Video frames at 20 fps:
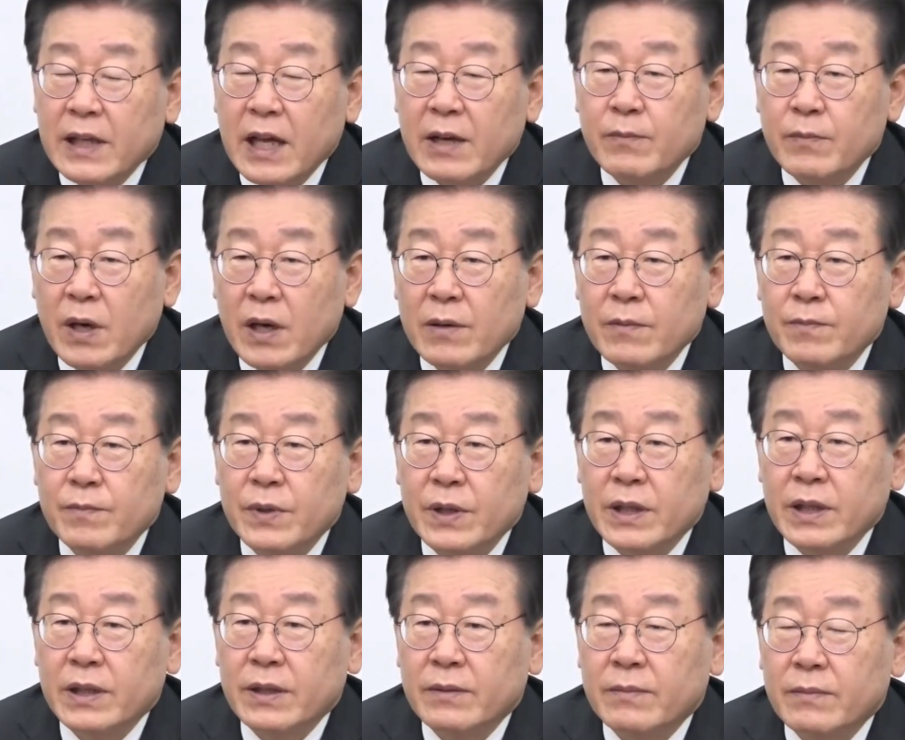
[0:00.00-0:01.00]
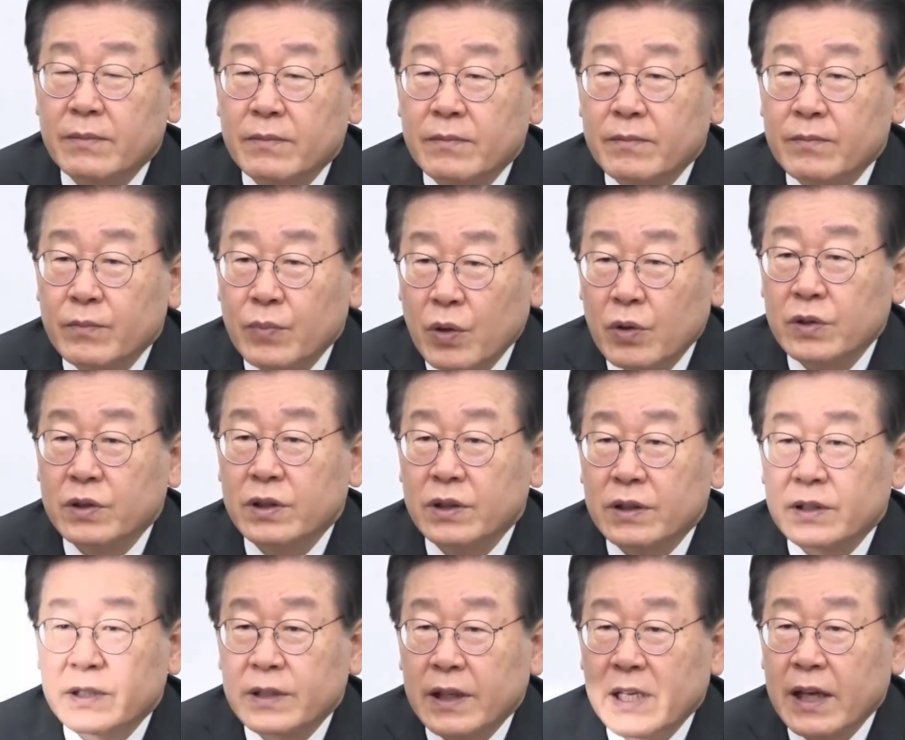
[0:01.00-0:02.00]
냉방비
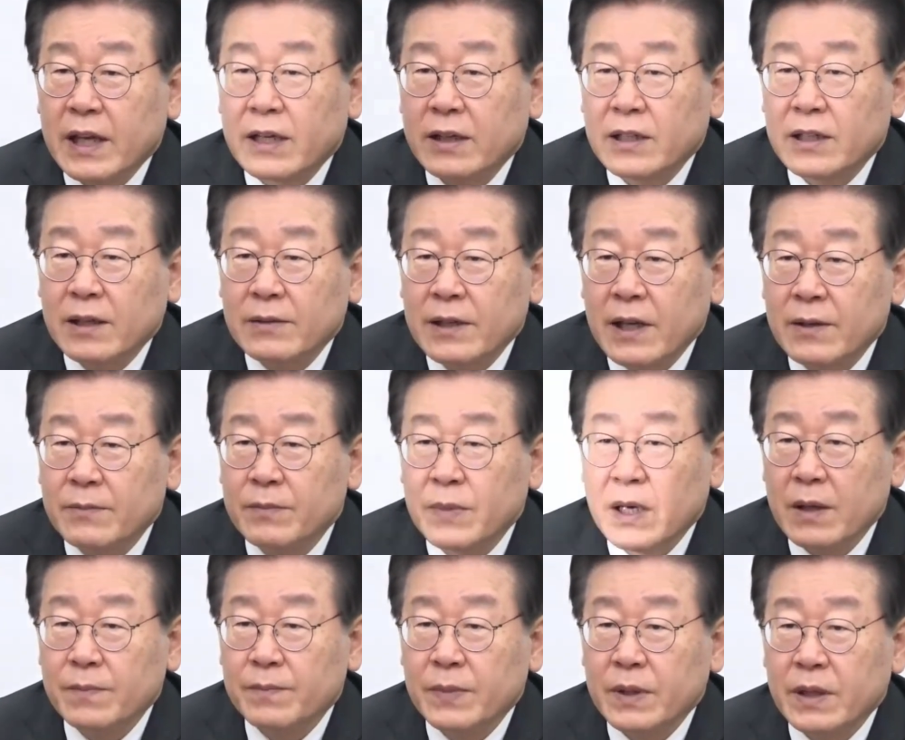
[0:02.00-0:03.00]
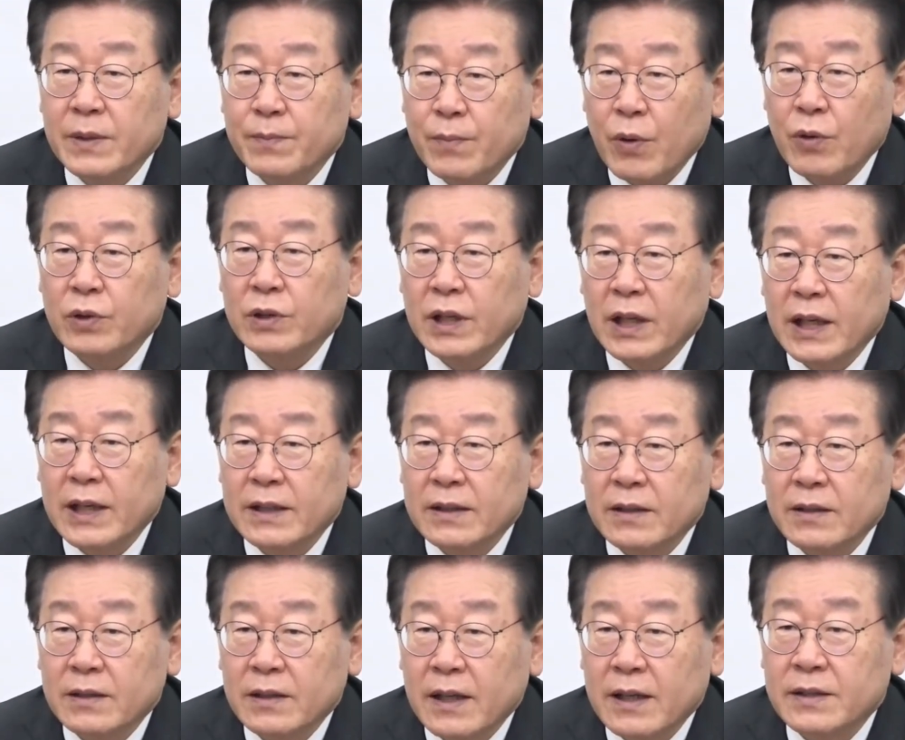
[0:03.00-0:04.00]
폭등, 냉, 냉방비
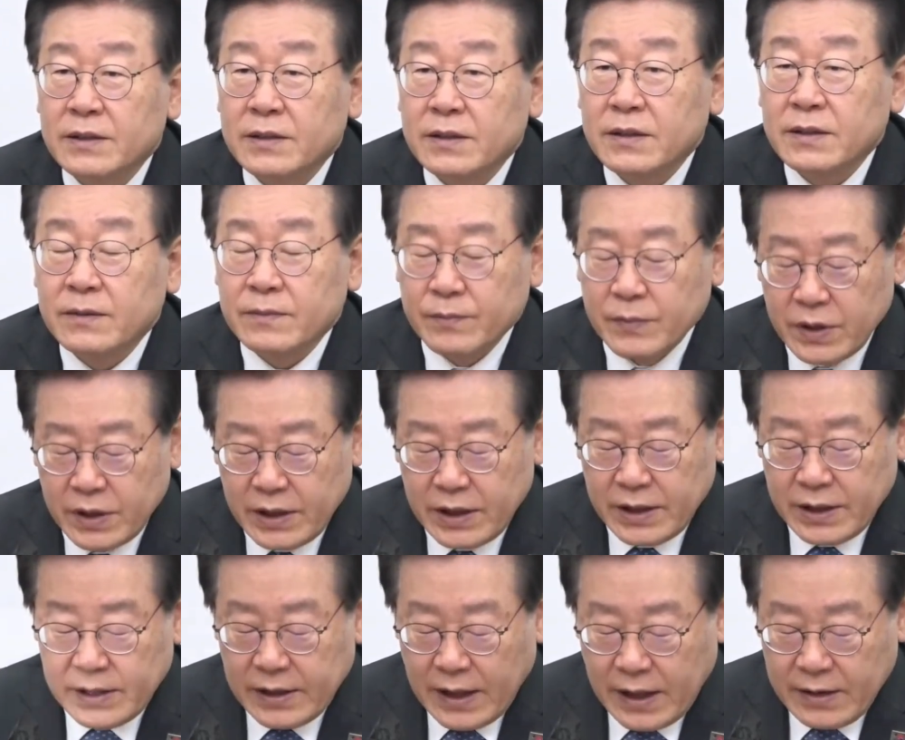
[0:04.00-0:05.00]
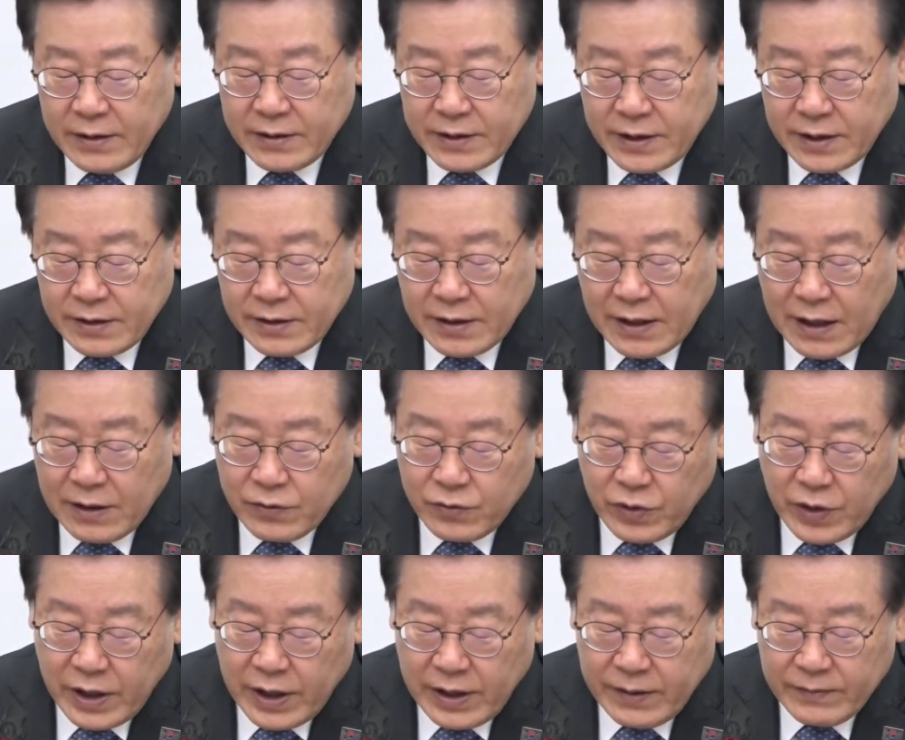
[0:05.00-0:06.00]
폭탄에 대해서 미리 대응책을
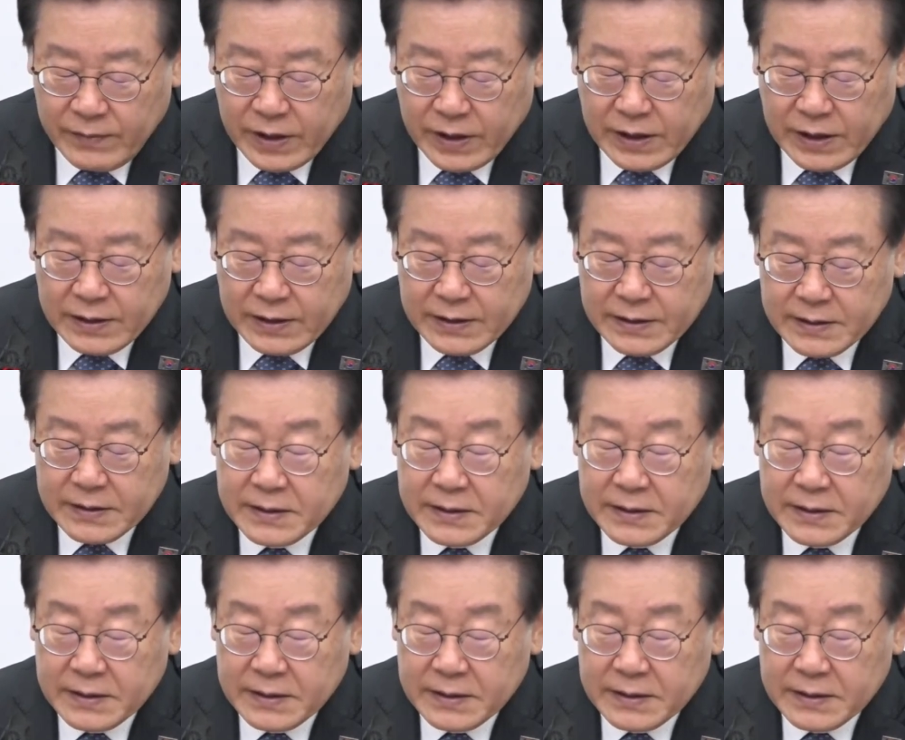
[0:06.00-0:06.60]
강구해야 합니다.